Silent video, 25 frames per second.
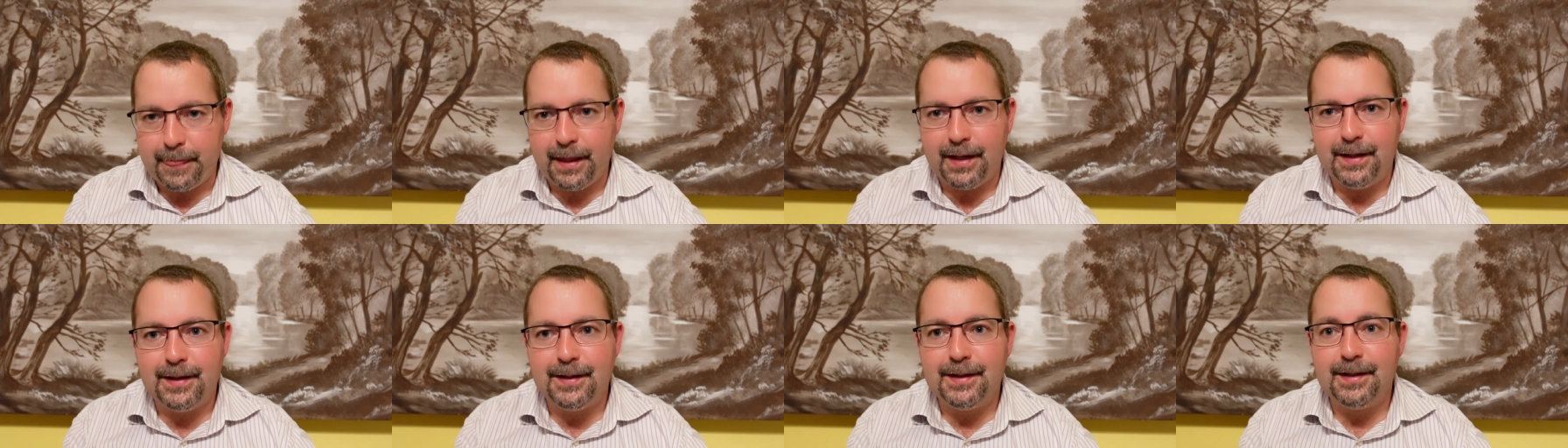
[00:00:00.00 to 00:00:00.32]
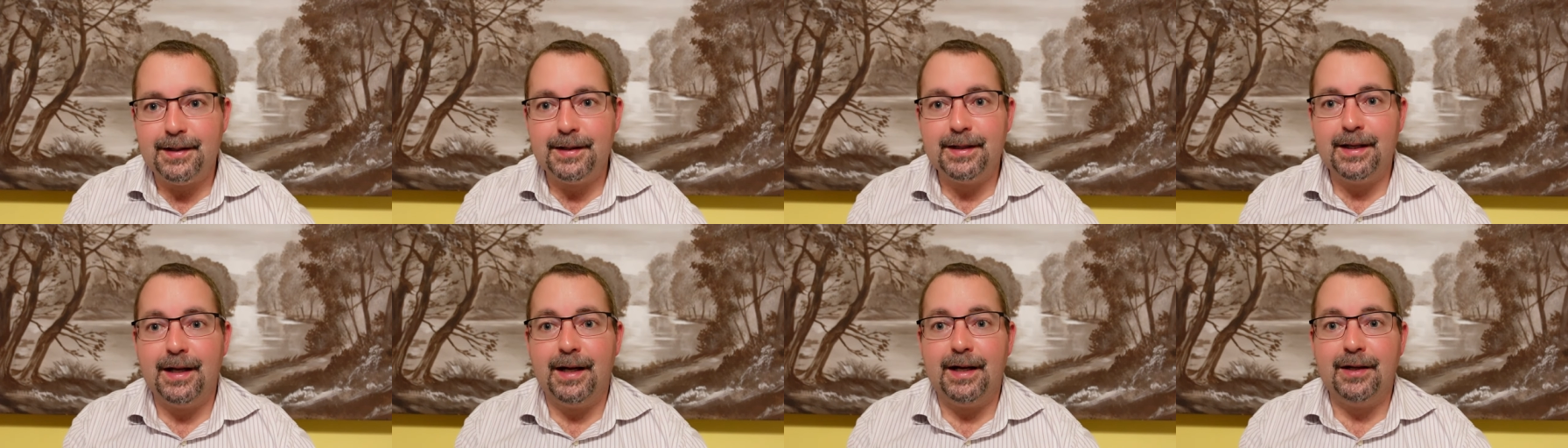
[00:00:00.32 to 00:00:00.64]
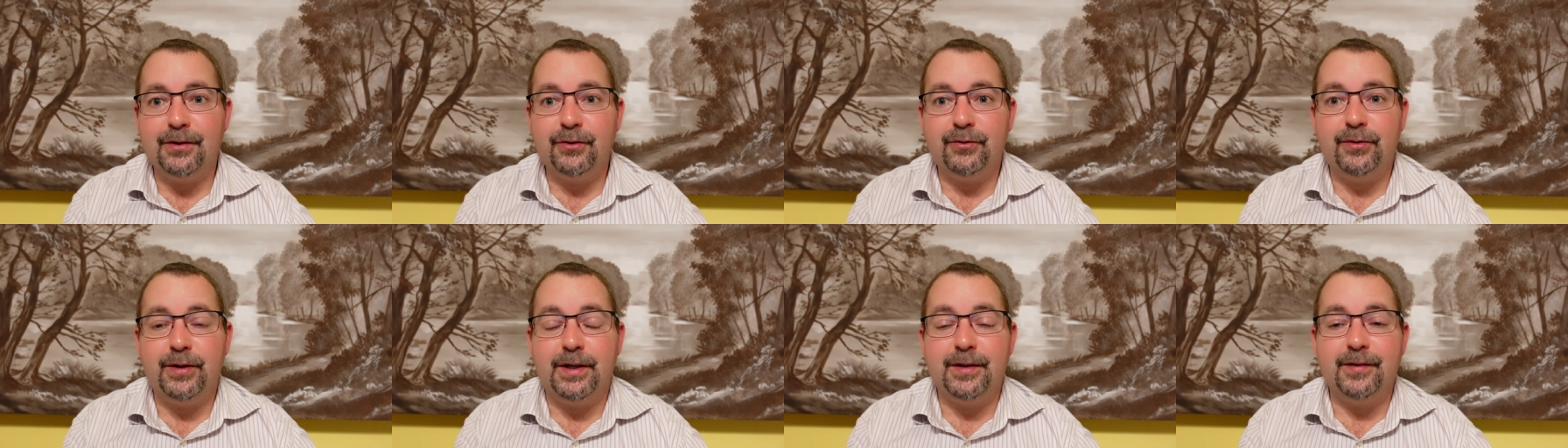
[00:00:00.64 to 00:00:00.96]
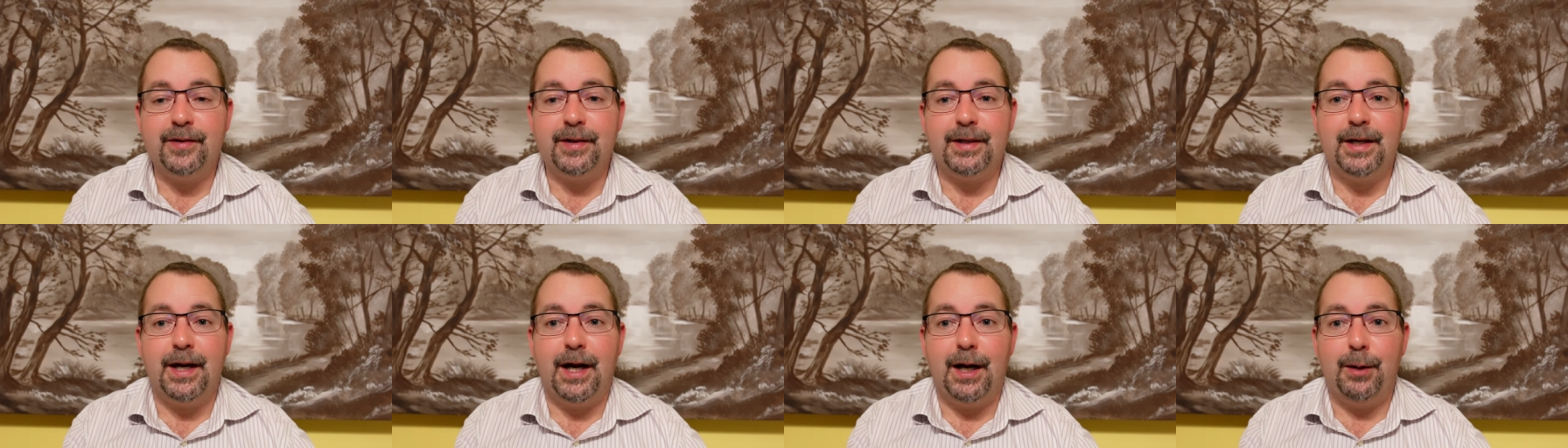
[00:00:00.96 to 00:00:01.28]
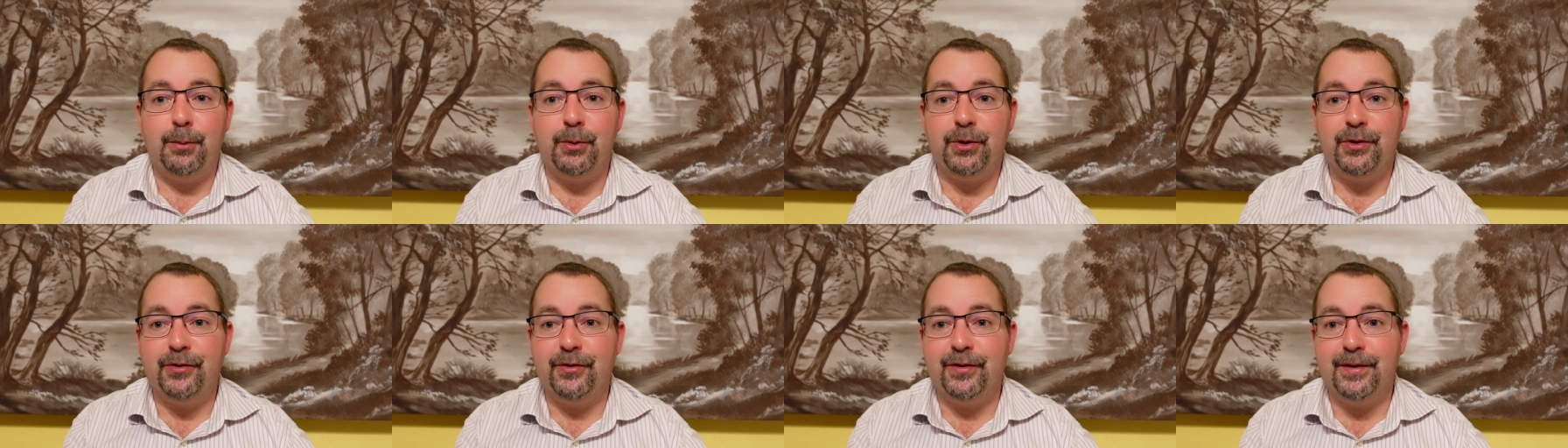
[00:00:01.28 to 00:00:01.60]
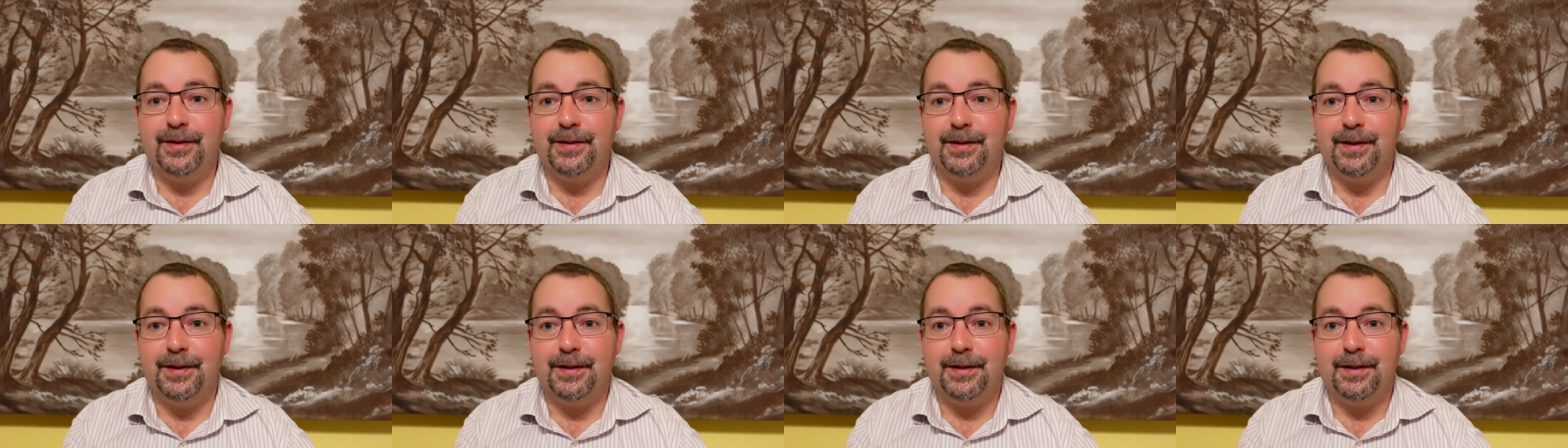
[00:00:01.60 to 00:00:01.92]
Äh, Glasfaserkabeln
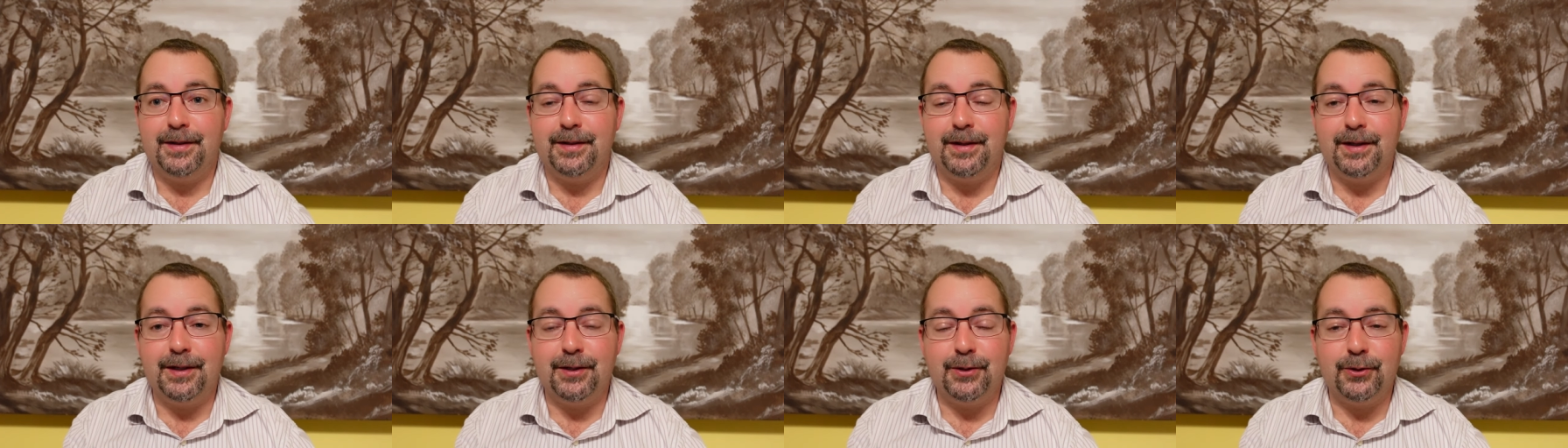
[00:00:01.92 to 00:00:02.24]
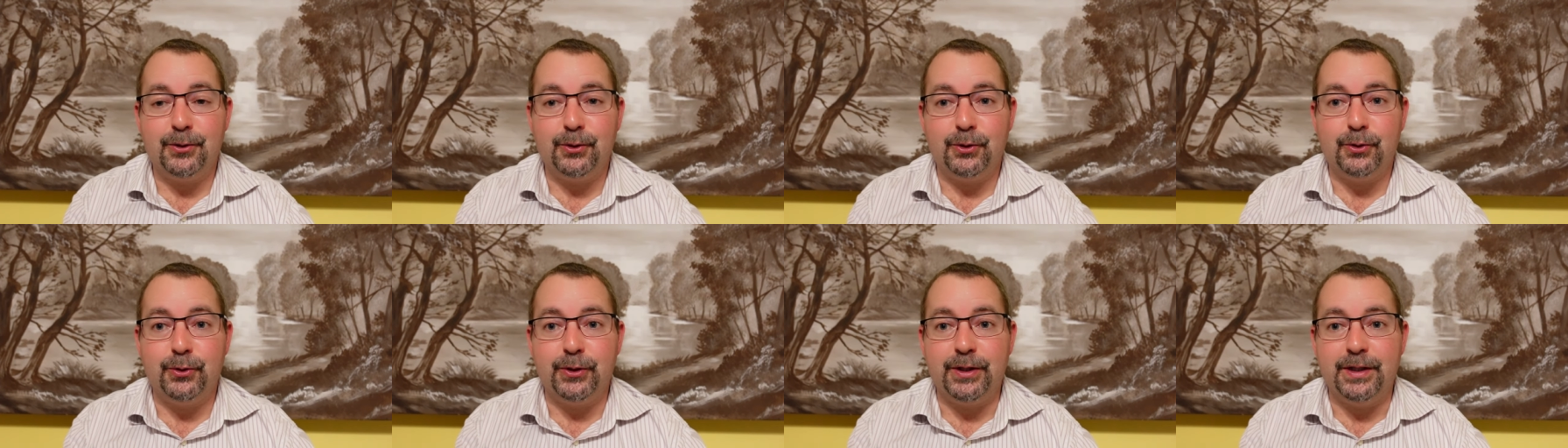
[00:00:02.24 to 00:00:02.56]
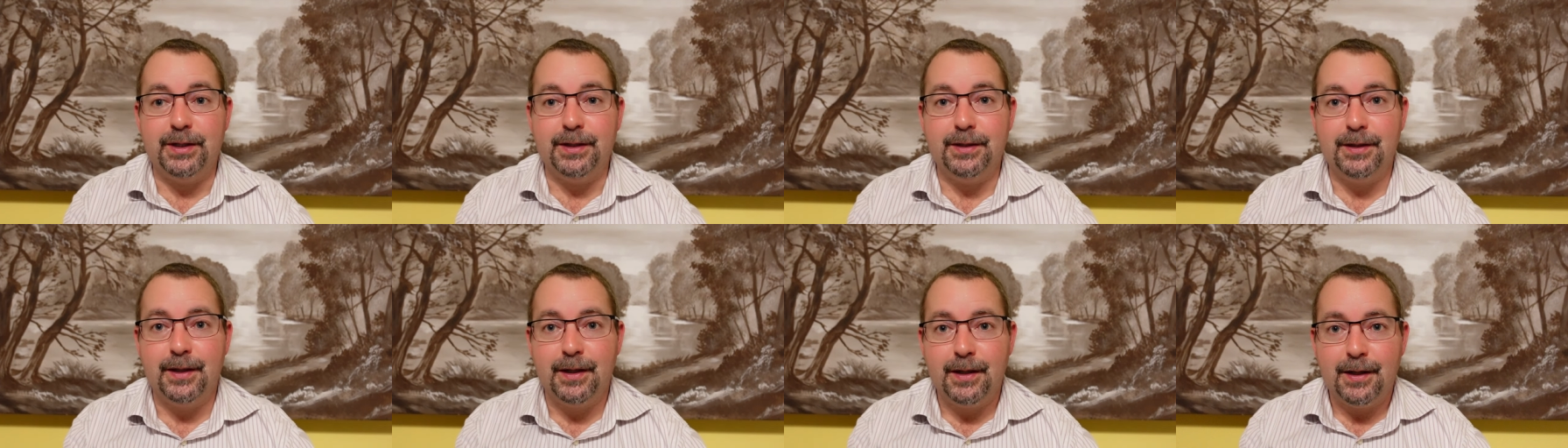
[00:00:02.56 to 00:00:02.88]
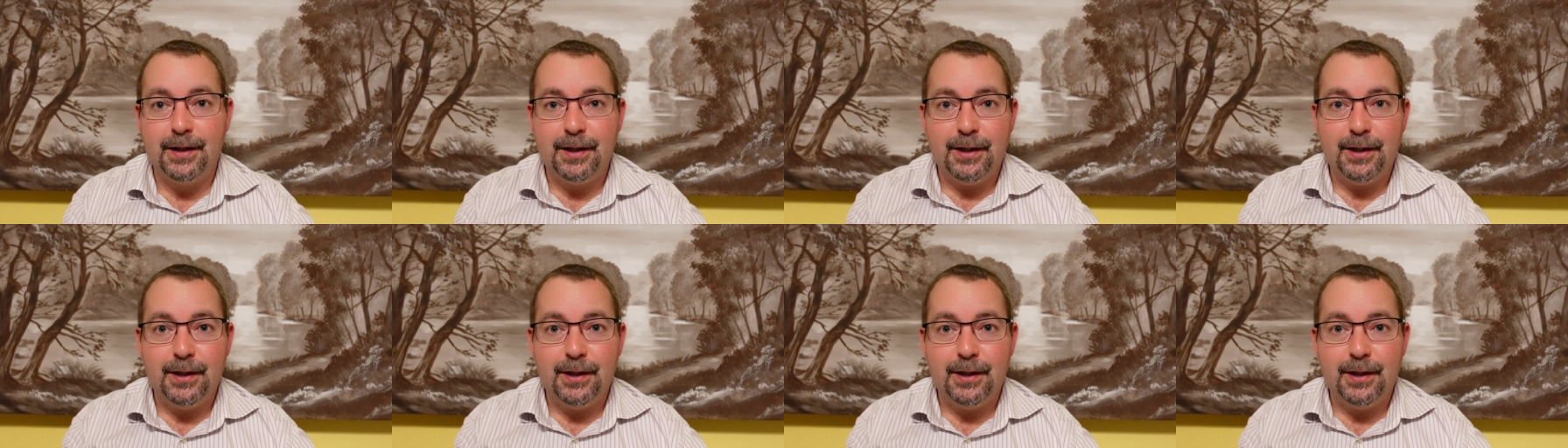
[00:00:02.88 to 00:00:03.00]
sind eine Technologie,